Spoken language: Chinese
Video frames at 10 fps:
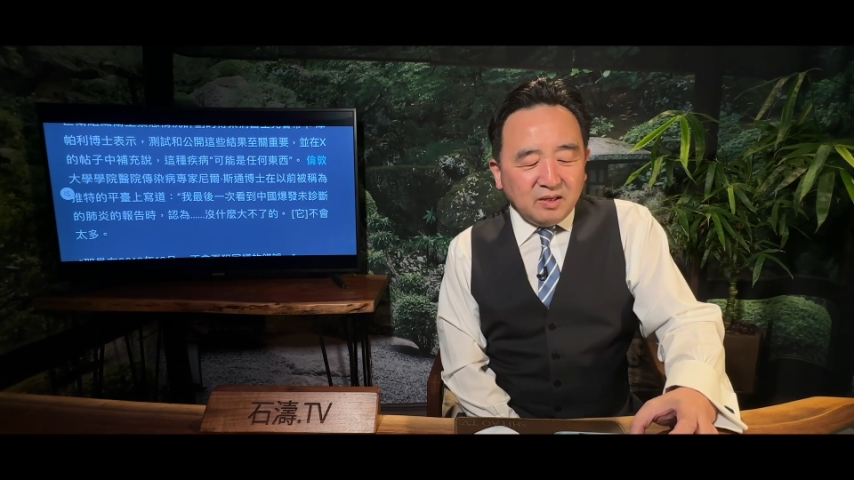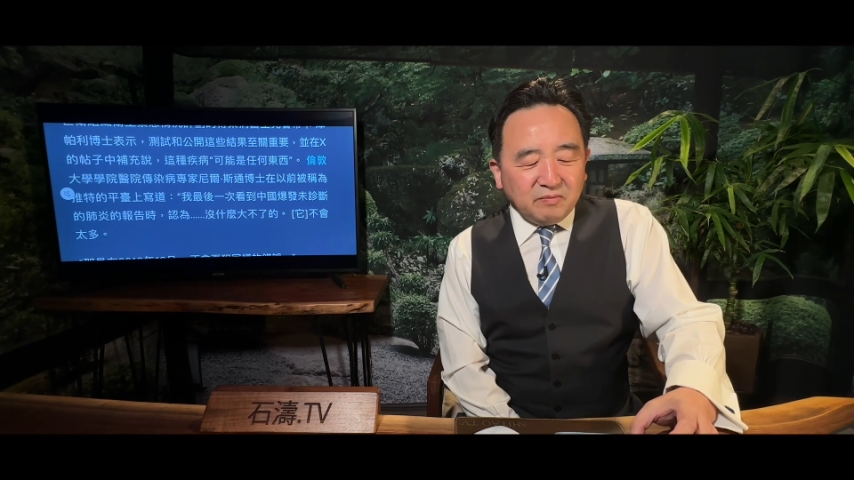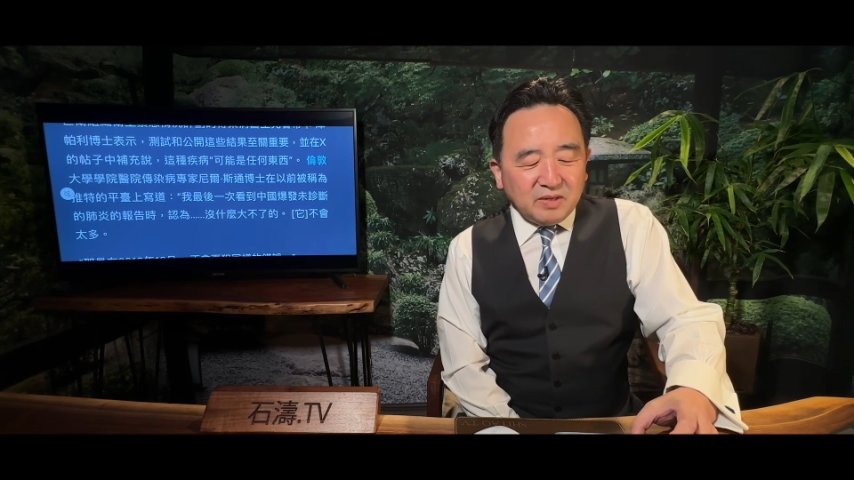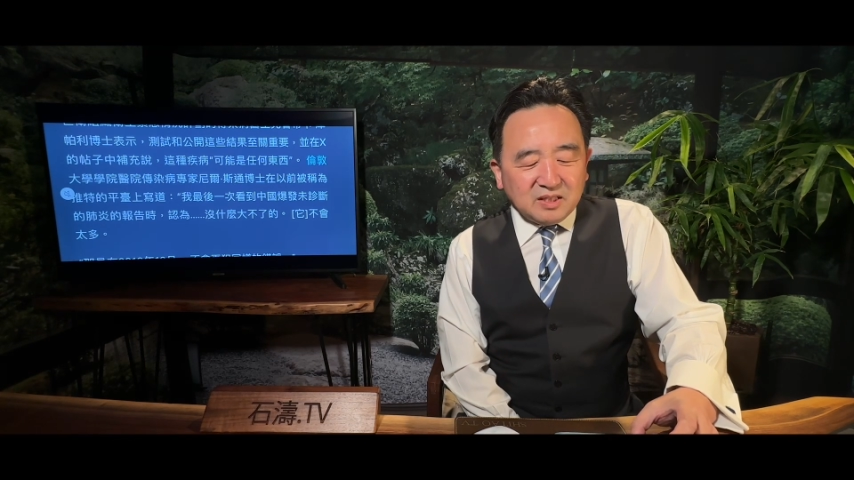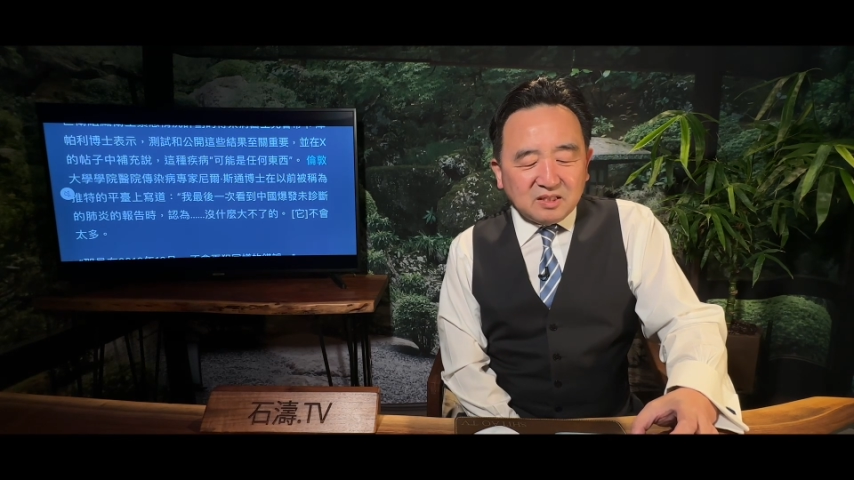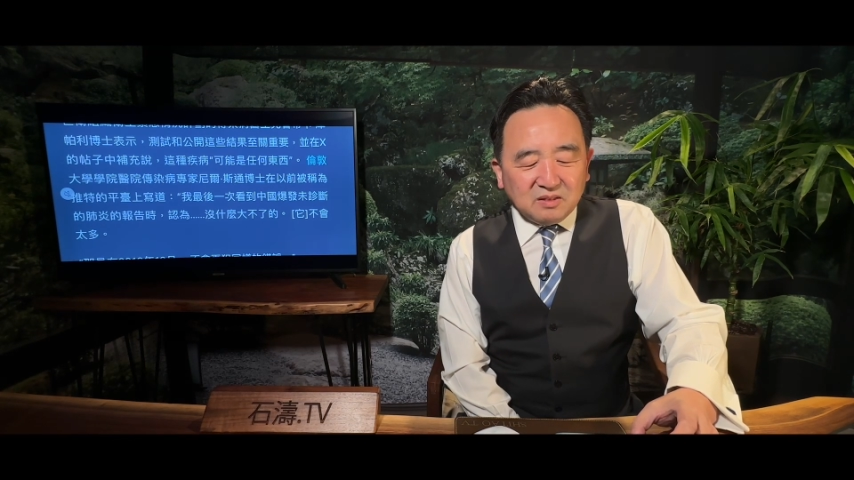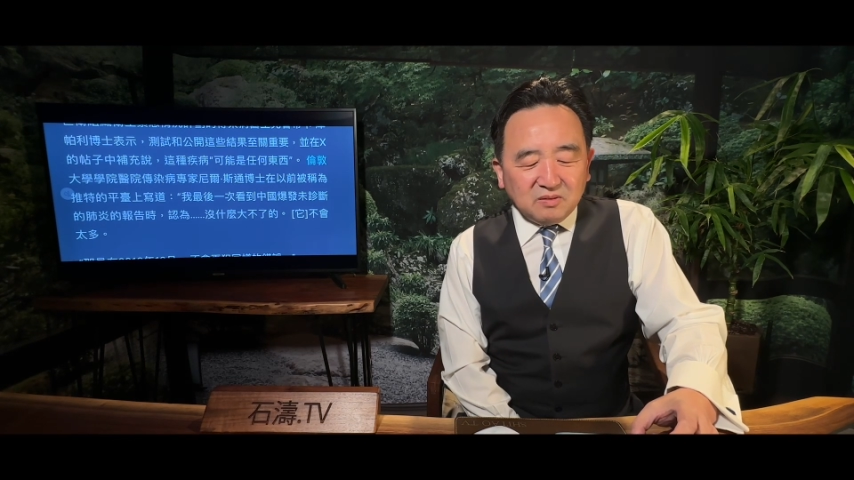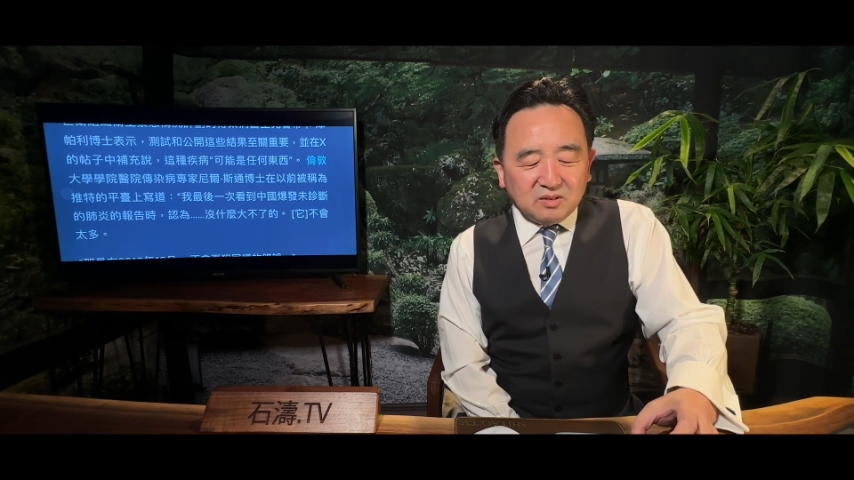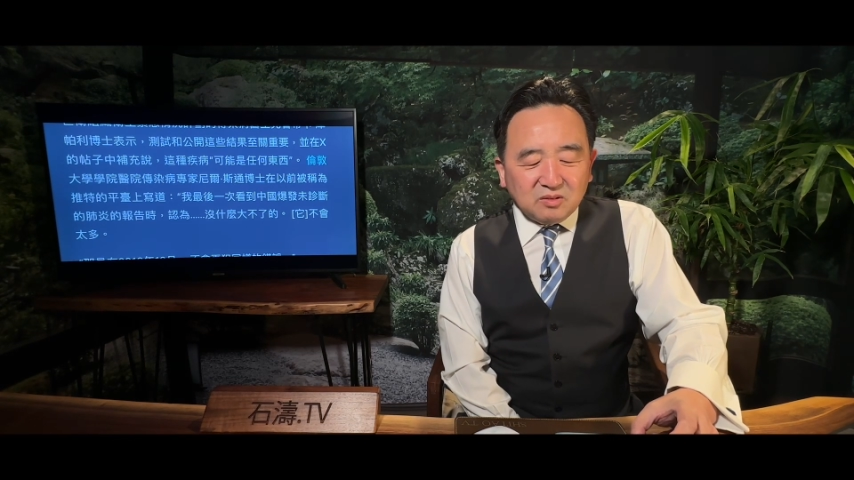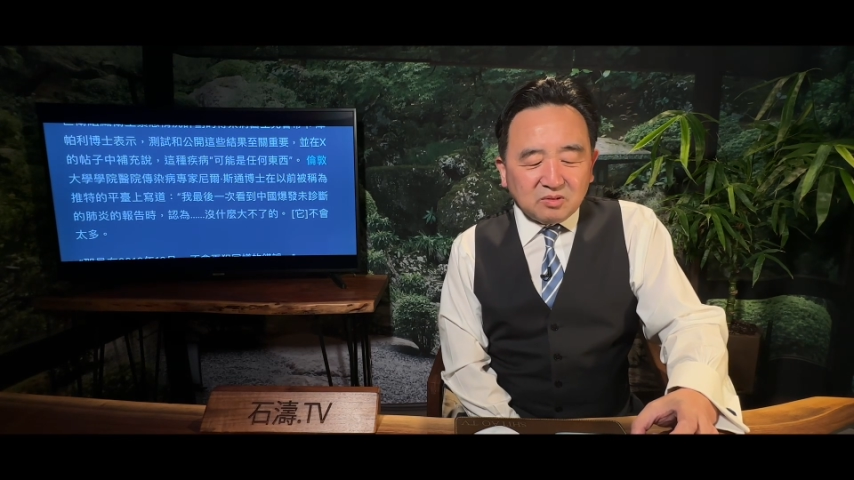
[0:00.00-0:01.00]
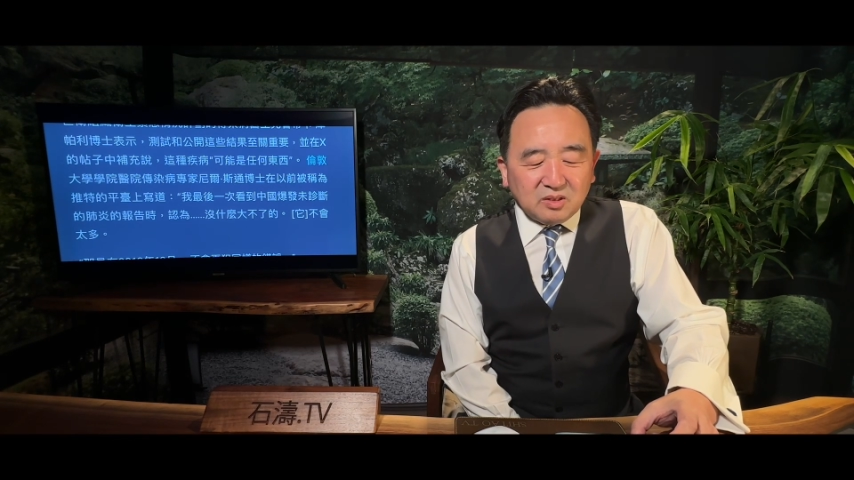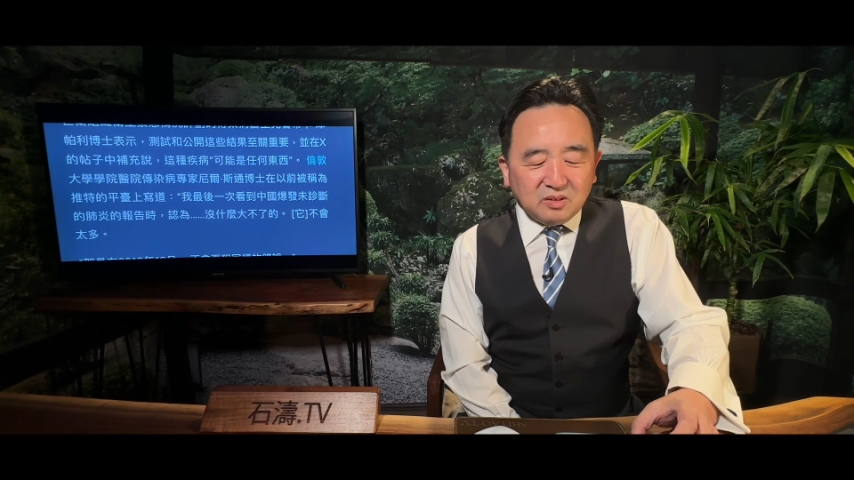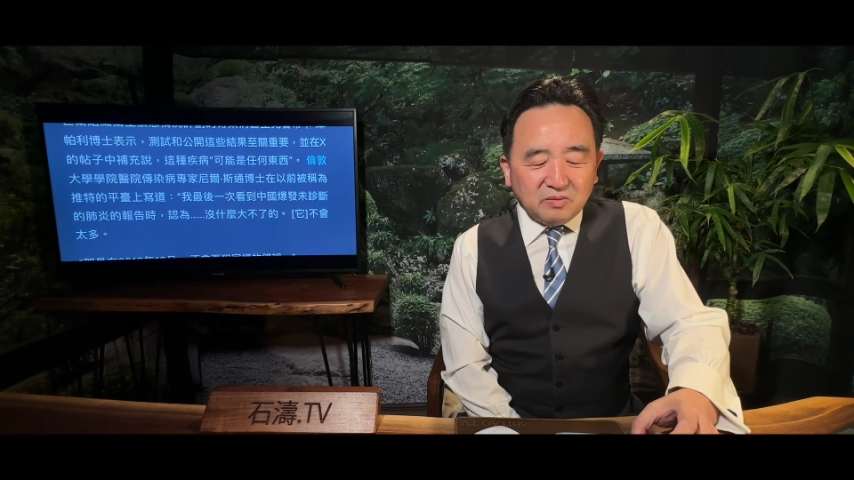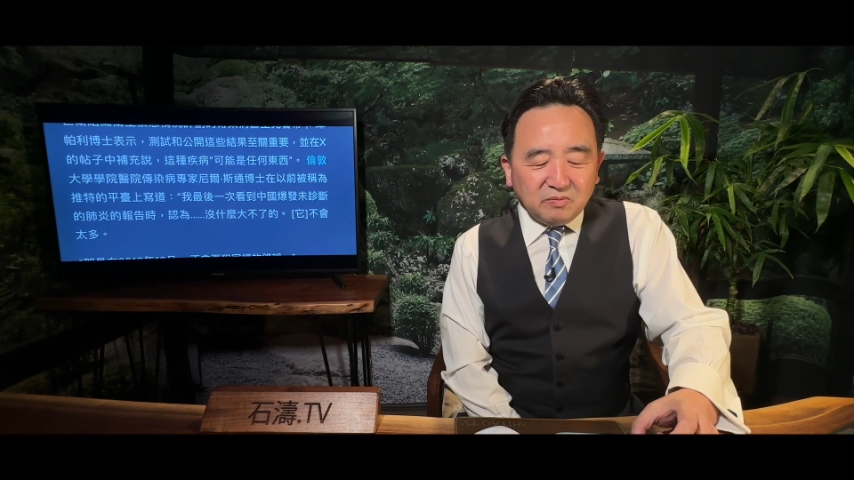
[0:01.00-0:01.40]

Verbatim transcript: 未诊就是